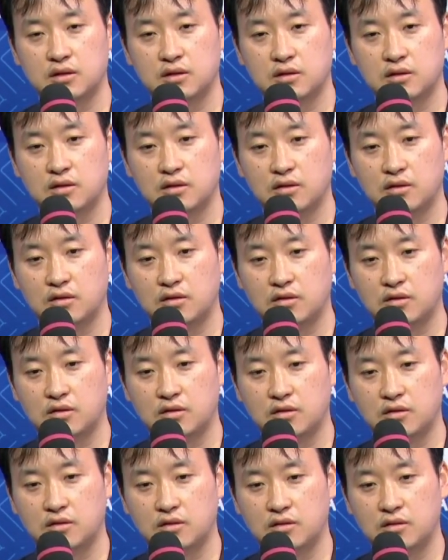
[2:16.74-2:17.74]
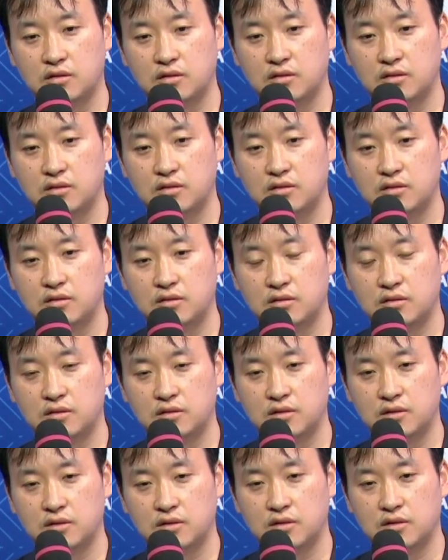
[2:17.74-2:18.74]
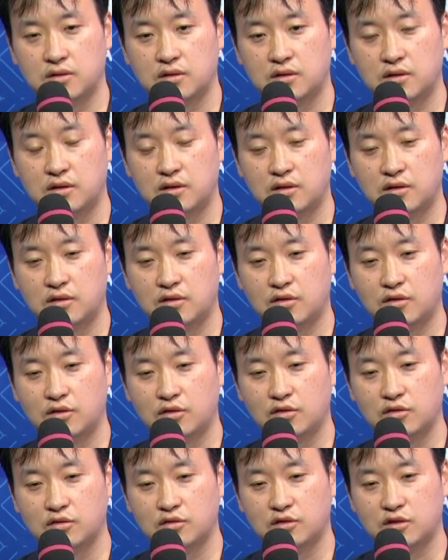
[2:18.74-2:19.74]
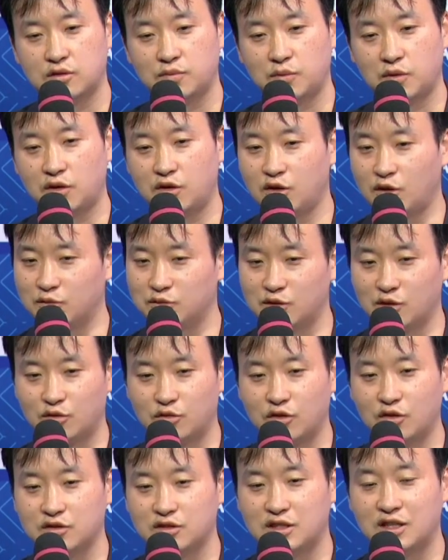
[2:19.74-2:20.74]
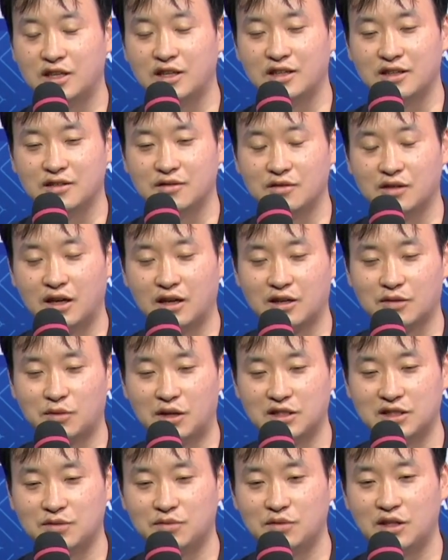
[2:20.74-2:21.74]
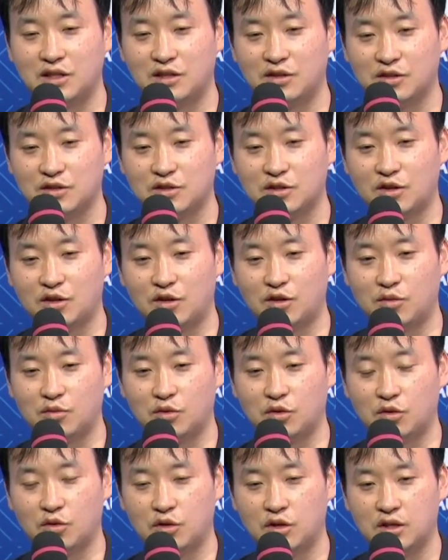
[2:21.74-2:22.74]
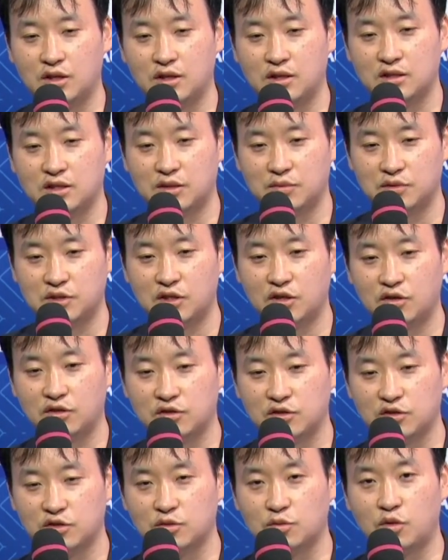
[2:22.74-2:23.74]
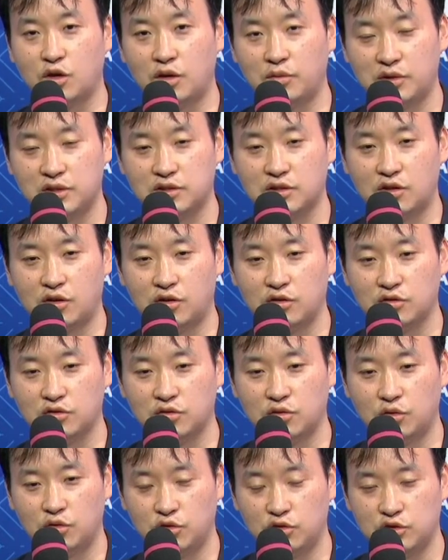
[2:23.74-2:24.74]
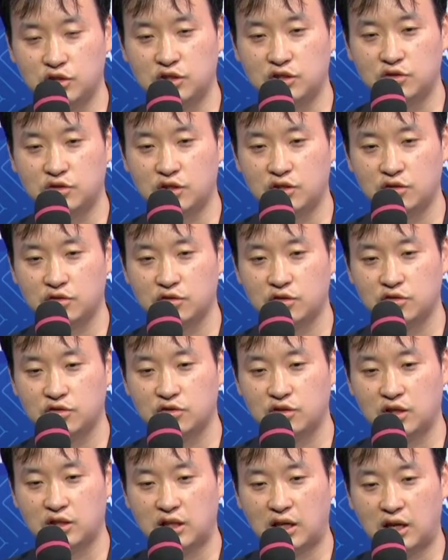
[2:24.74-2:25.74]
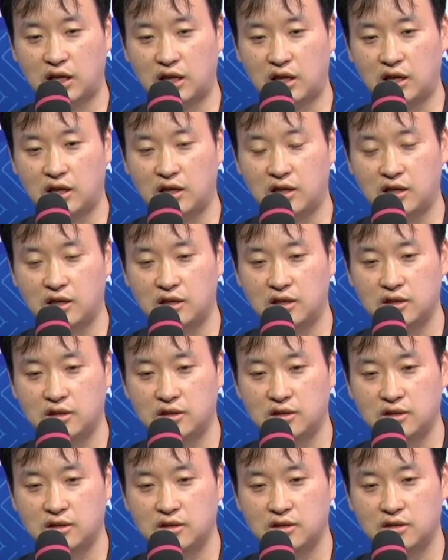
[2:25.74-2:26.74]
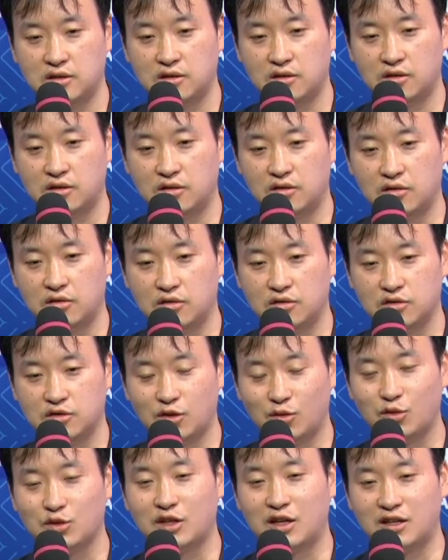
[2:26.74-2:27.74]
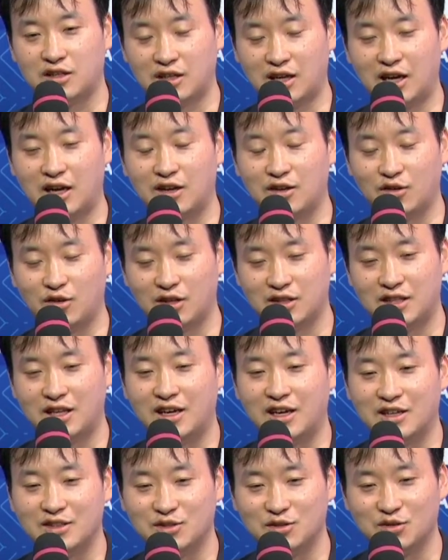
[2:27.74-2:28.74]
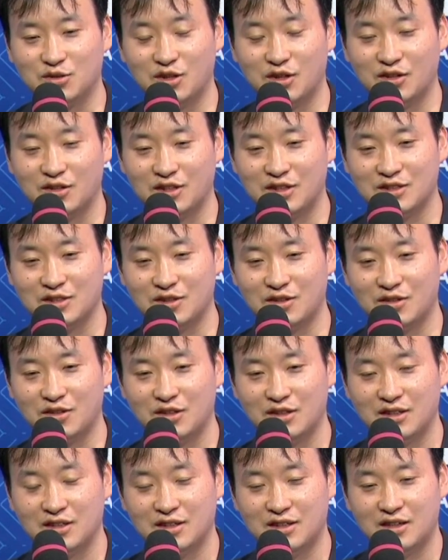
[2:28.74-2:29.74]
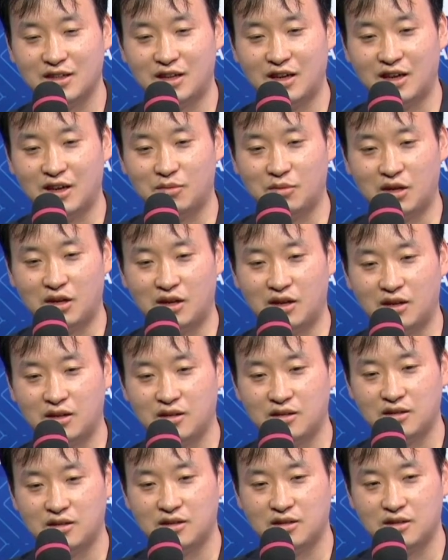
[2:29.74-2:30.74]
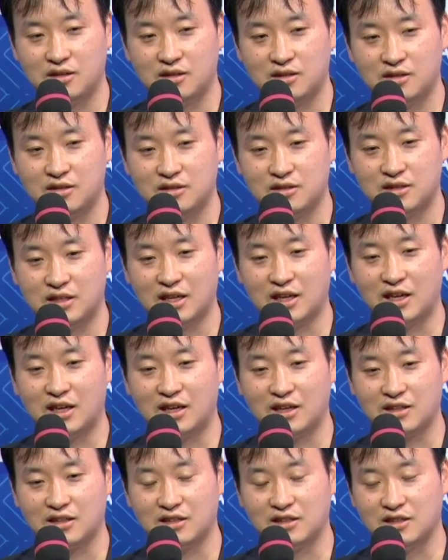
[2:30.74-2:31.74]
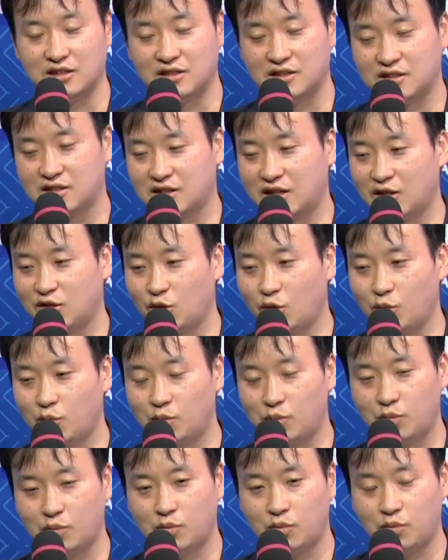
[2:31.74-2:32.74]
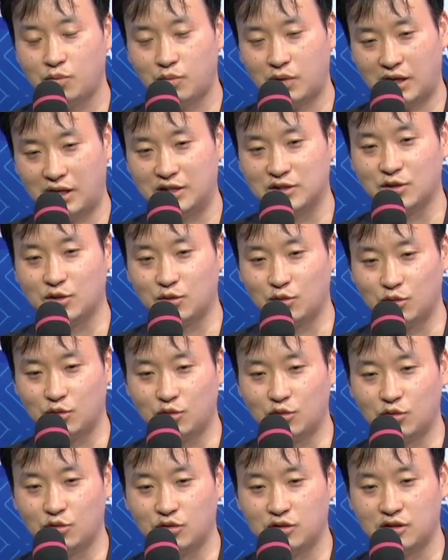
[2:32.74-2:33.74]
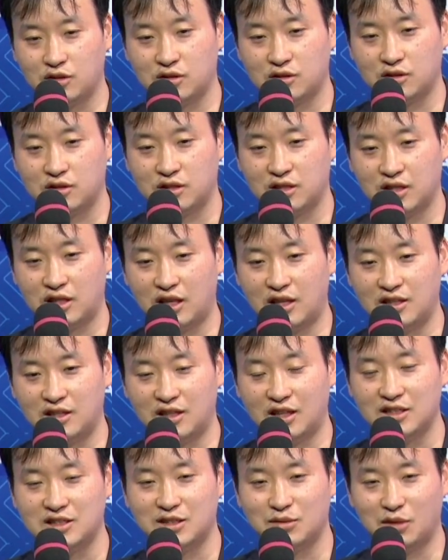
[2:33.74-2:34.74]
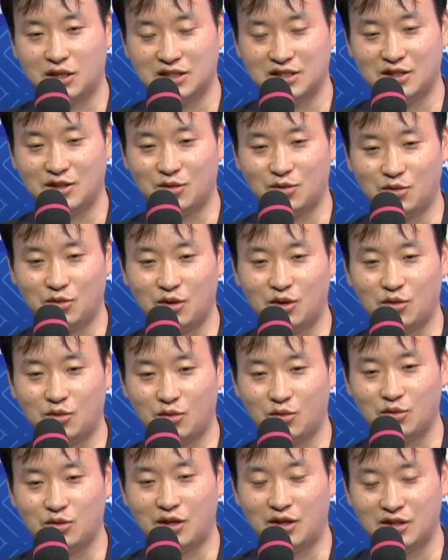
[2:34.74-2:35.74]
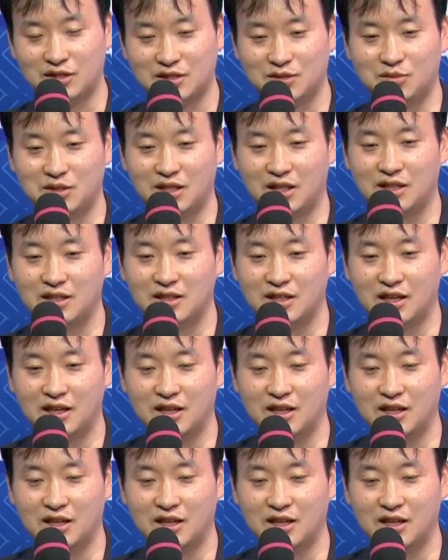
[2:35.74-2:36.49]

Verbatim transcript: 어, 어, 특별히 없었고요. 제 아까 그 말씀드린 것처럼 뭐 김채영 선수 포함해서 오유진, 최정 선수가 다 어, 저보다는 강한 것 같아가지고요. 그래서 아마 제가 그 카톡방에서도 기대는 하지 마시라고 하고 나왔습니다.